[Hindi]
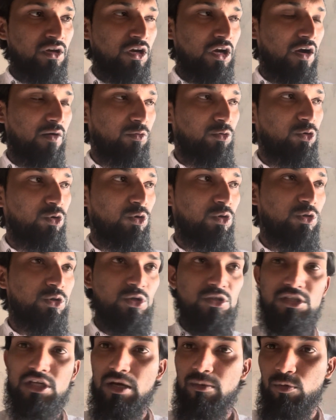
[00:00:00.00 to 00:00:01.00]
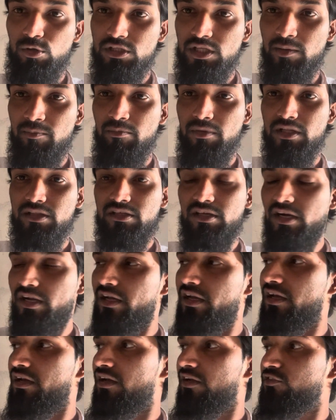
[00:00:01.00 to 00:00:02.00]
अब खोल तो दिया बहुत हिम्मत
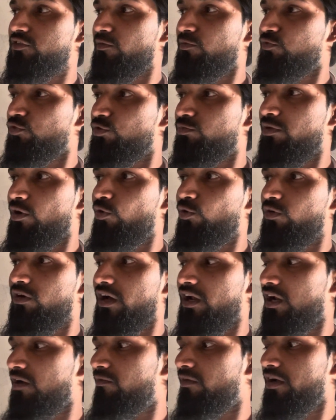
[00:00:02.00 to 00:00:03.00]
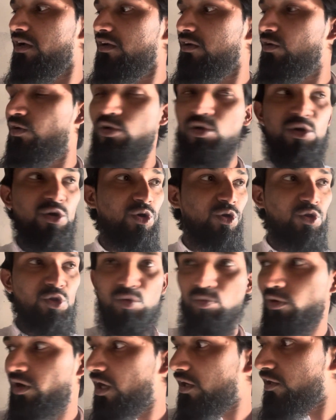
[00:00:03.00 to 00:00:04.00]
करके जब सुबह उठा ना मैं तो
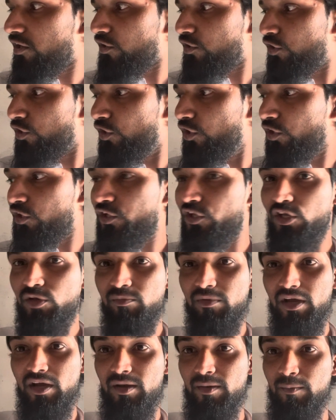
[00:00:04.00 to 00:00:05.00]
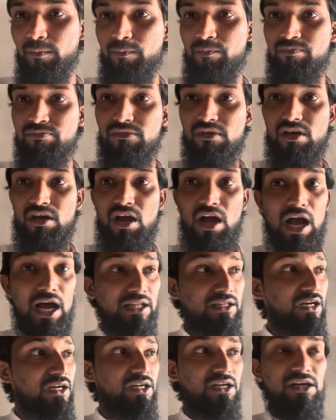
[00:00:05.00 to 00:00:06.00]
मेरा कि खिड़की में
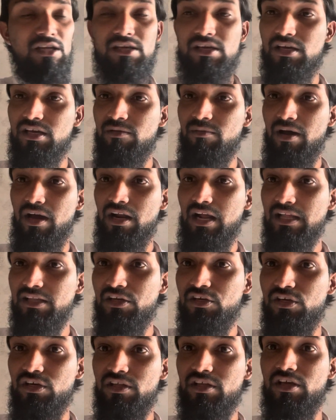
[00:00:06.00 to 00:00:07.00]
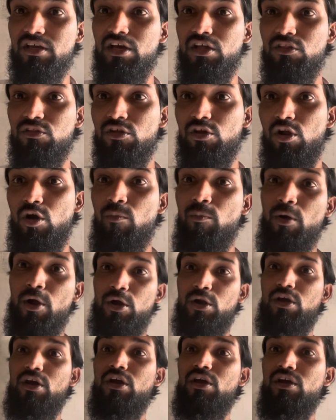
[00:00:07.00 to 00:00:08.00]
आधा खिड़की के बाहर आधा खिड़की के अंदर और
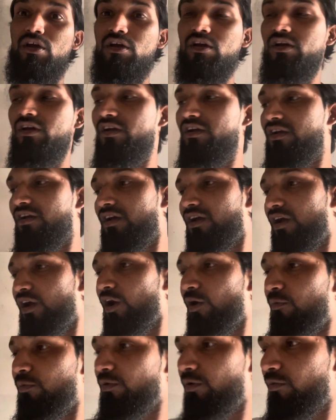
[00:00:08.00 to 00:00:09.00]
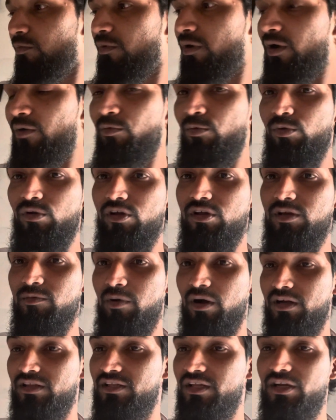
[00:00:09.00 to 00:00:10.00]
बैठा है अब मैं माँ बोला ये
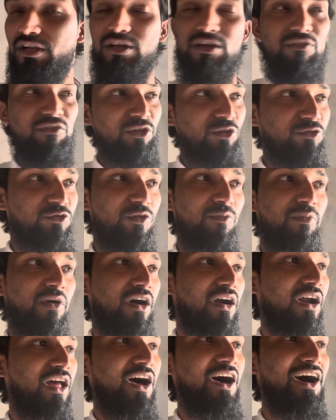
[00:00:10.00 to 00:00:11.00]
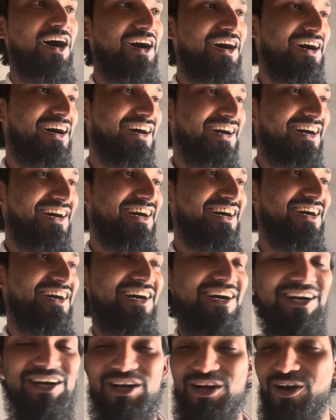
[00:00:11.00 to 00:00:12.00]
भक्तर है फिर उसको पकड़ा
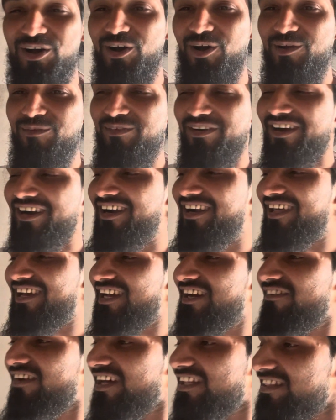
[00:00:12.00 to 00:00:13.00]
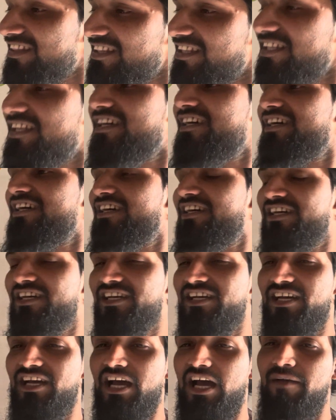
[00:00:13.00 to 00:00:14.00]
और पकड़ने के बाद
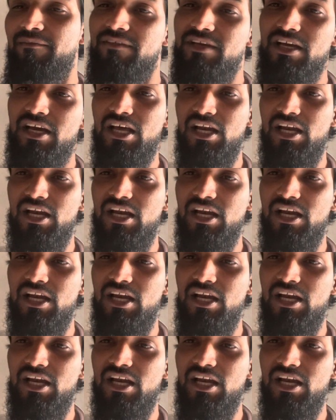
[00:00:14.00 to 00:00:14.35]
अभी है